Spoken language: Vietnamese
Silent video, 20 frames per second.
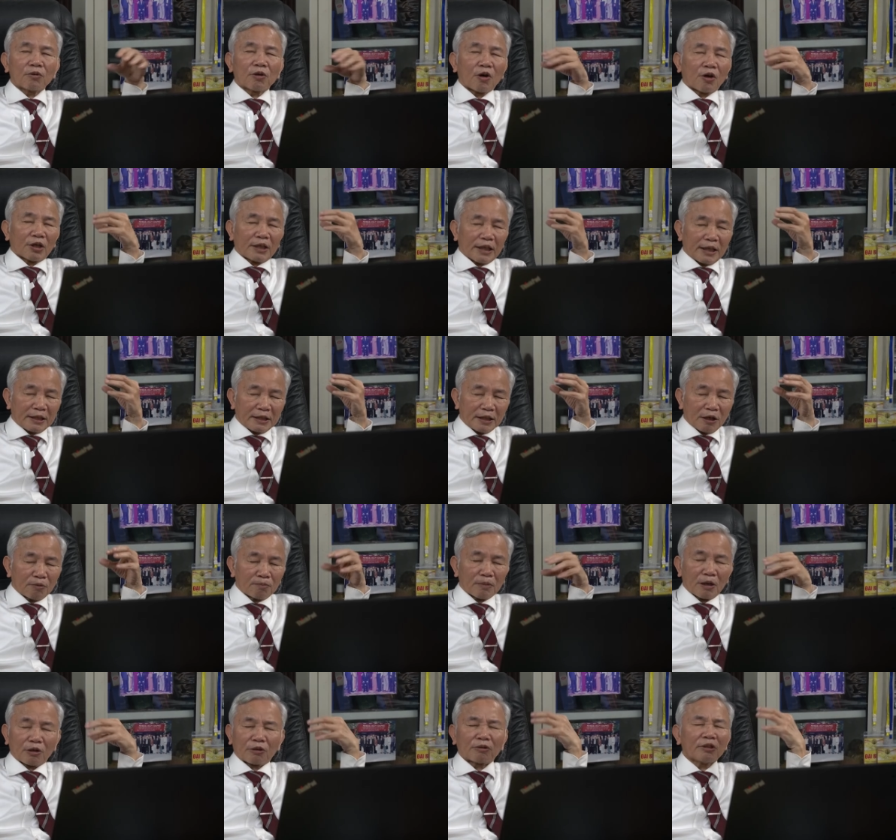còn đấy nhưng
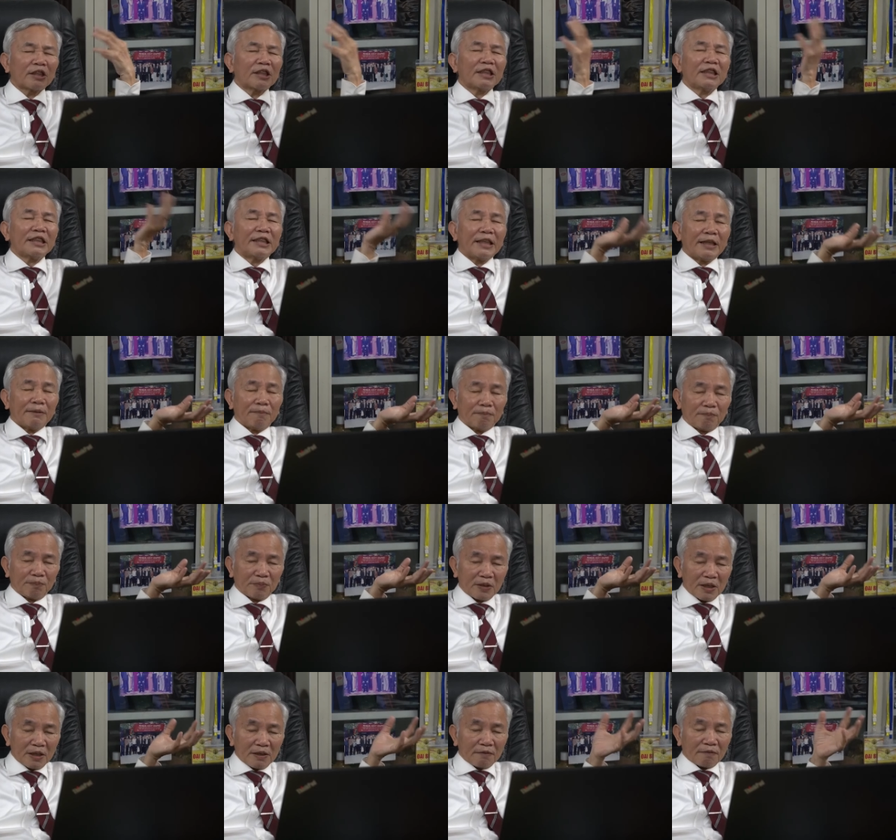ông bảo không đừng đi tìm
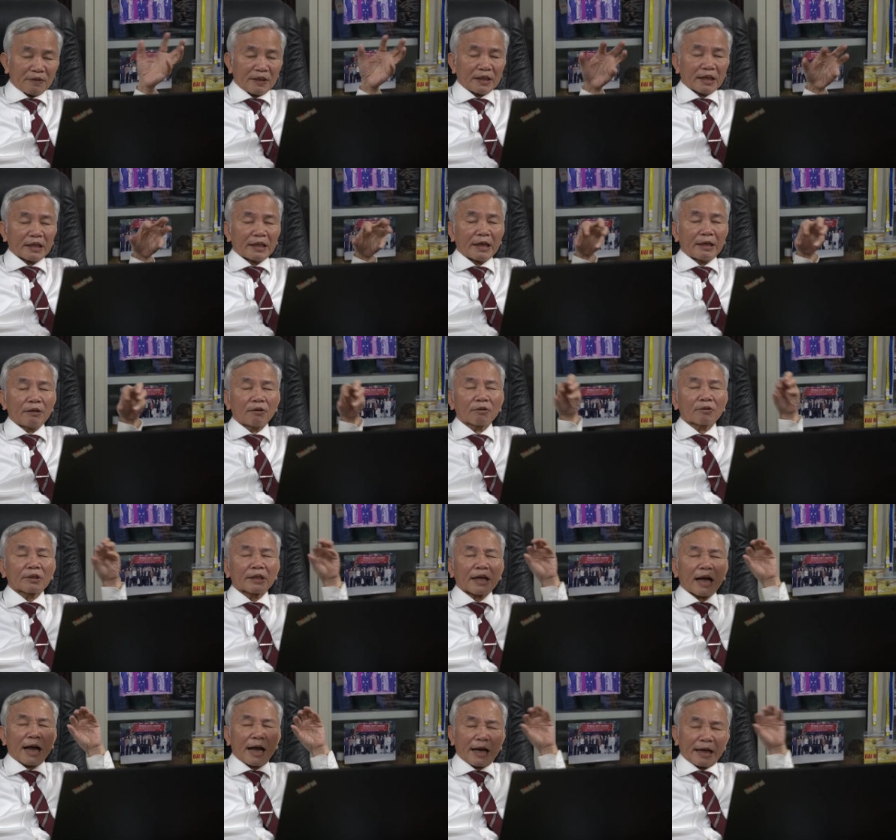vì ở đấy nó
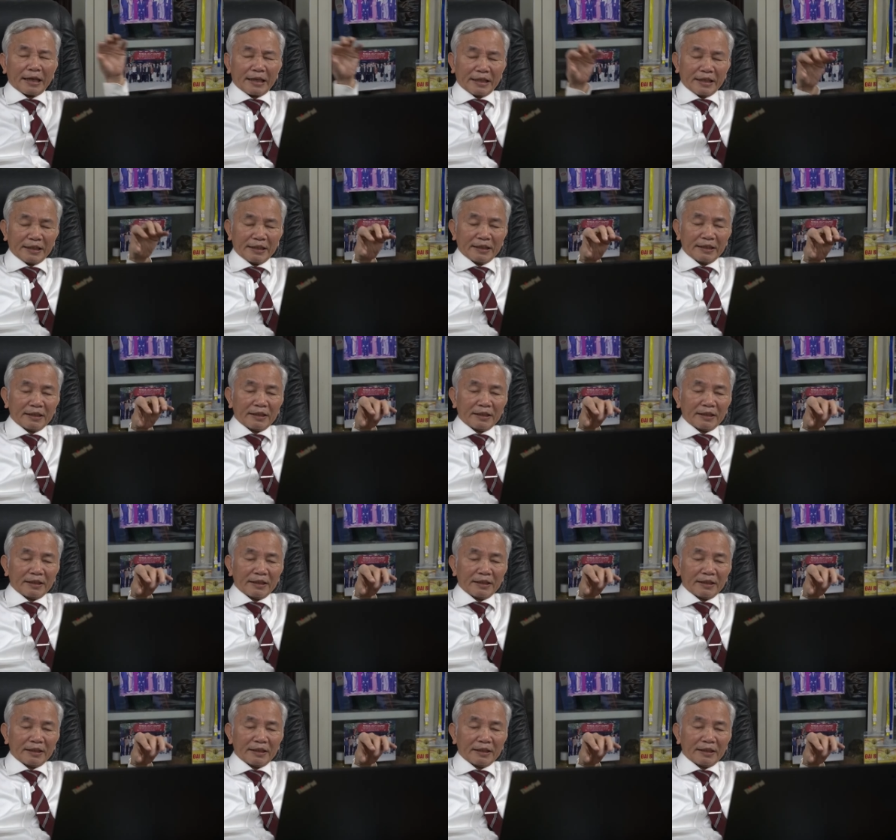cài